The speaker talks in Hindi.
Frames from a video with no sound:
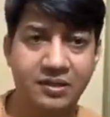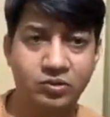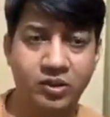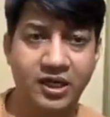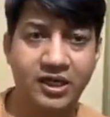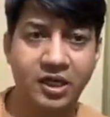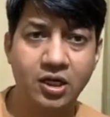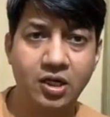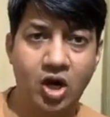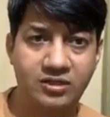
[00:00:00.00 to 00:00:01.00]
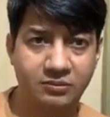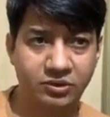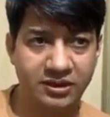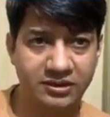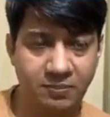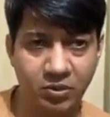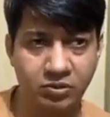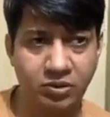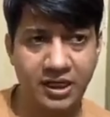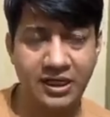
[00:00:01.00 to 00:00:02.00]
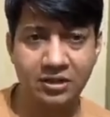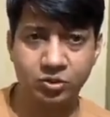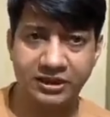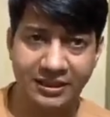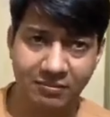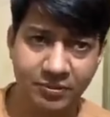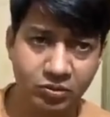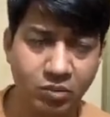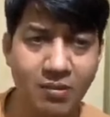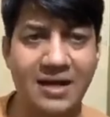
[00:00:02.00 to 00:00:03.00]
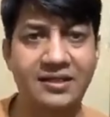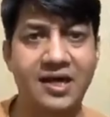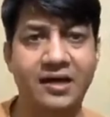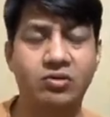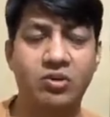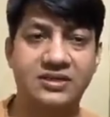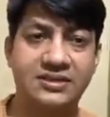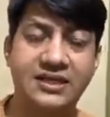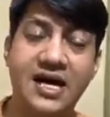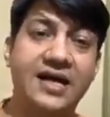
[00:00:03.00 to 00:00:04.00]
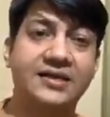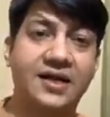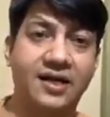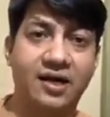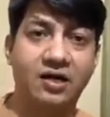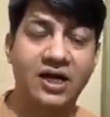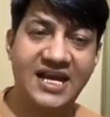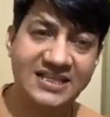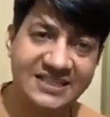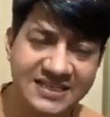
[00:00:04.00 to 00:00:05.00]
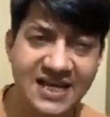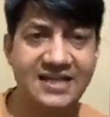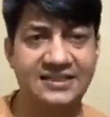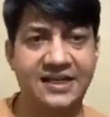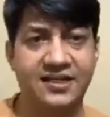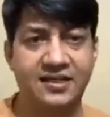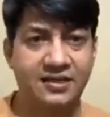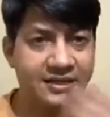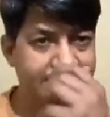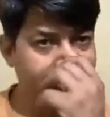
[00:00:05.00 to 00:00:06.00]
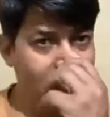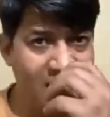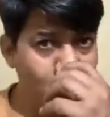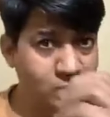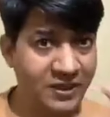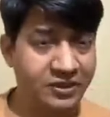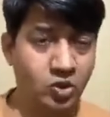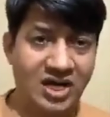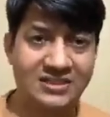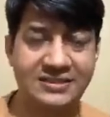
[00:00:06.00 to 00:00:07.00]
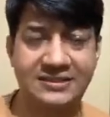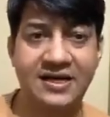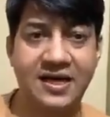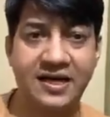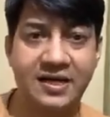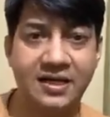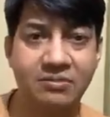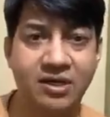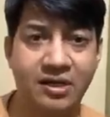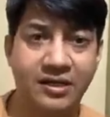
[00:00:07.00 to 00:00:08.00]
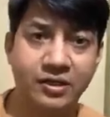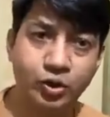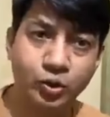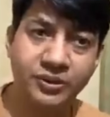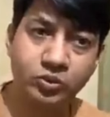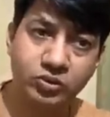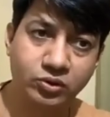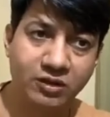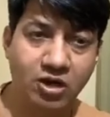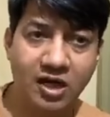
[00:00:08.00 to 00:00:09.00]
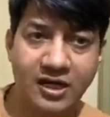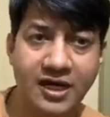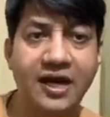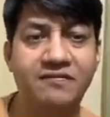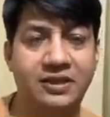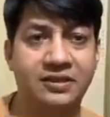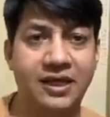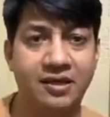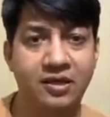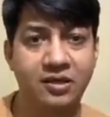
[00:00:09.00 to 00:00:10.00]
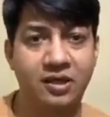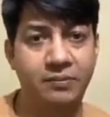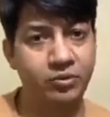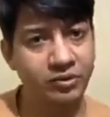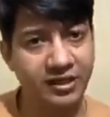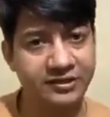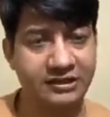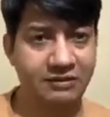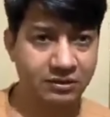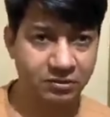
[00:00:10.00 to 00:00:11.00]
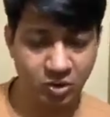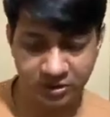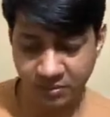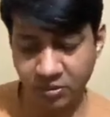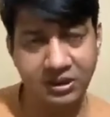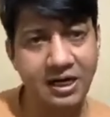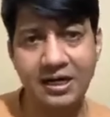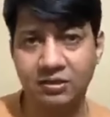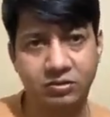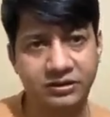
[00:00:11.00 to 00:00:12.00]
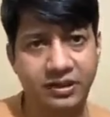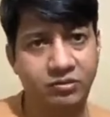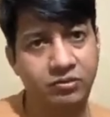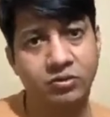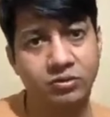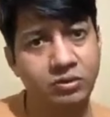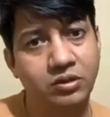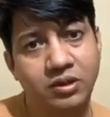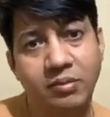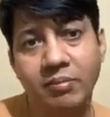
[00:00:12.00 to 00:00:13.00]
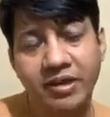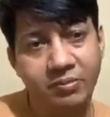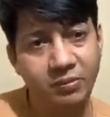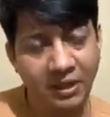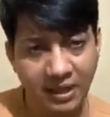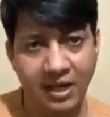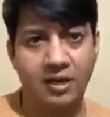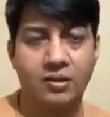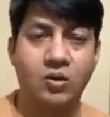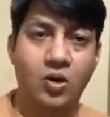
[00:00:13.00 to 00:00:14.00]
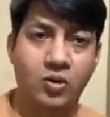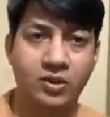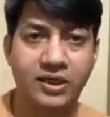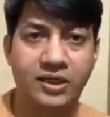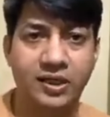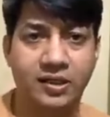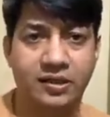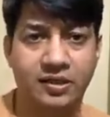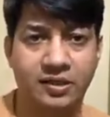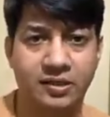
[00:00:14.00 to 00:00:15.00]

हिमाकत उन्होंने की और जब उनकी सपोर्ट उन्होंने किया तो उसी टाइम पे उनको मार दिया गया उनको रास्ते से हटा दिया गया इसी तरह से ये हर उस व्यक्ति को रास्ते से हटाने का काम करते हैं जो भी उस न्यू वर्ल्ड ऑर्डर के खिलाफ चलता है अब क्योंकि केजरीवाल तो बहुत सपोर्ट कर रहा है तो इसलिए उनको तो मेयर भी मिलेगा और उन्हीं के